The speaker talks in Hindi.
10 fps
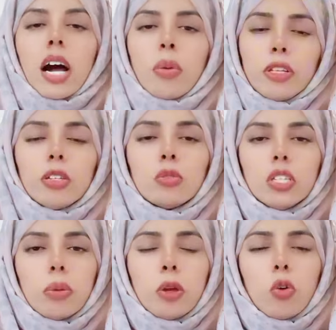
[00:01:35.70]
अभी तक
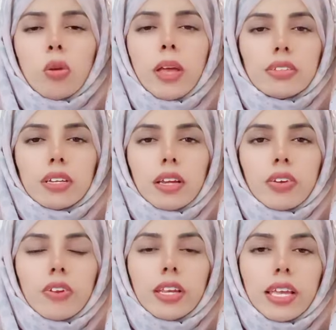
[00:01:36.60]
दुनिया में कोई भी ऐसा
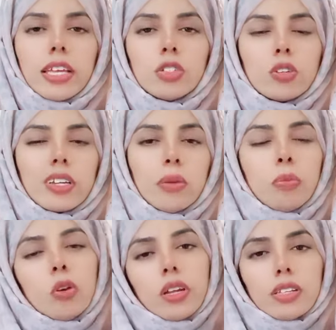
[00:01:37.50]
कंट्री नहीं है जो
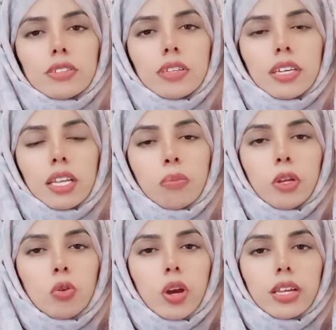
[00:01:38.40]
क्रिप्टो करेंसी यानी
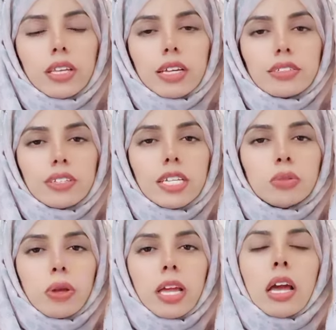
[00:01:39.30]
बिटकॉइन के एक्सचेंज
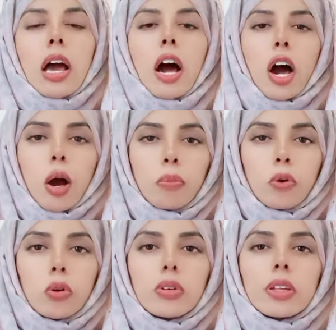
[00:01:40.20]
में आपको
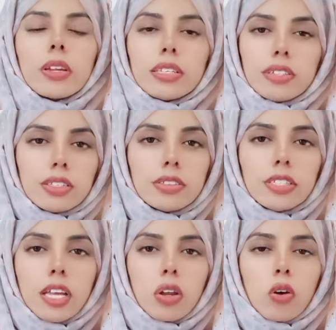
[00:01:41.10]
रेजिडेंसी
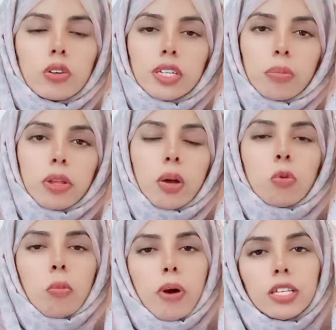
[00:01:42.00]
दे रहा हो या फिर
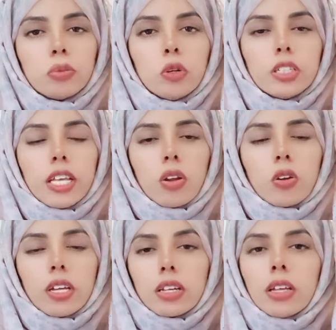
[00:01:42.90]
आपको पासपोर्ट दे रहा
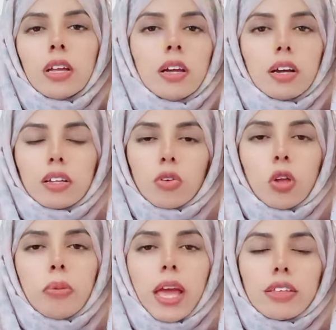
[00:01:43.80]
हो या कोई
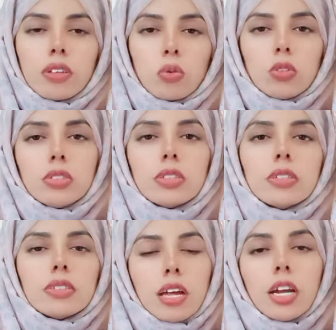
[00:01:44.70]
भी ऐसा कुछ
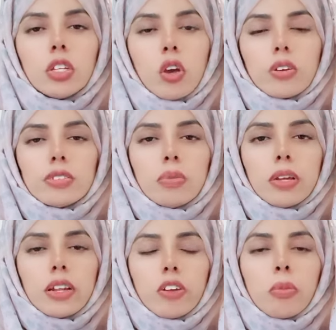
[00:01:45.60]
स्टार्ट किया हो किसी भी
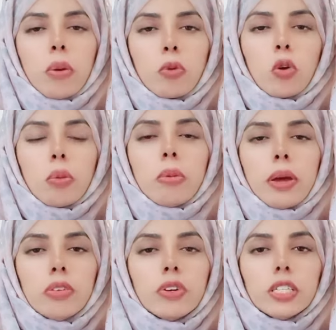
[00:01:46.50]
कंट्री में आपको कोई भी
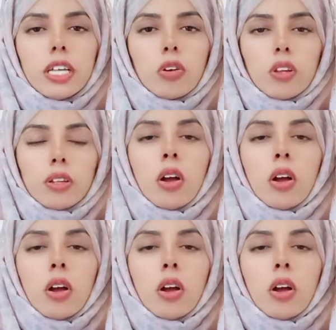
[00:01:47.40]
बेनिफिट दे रहा हो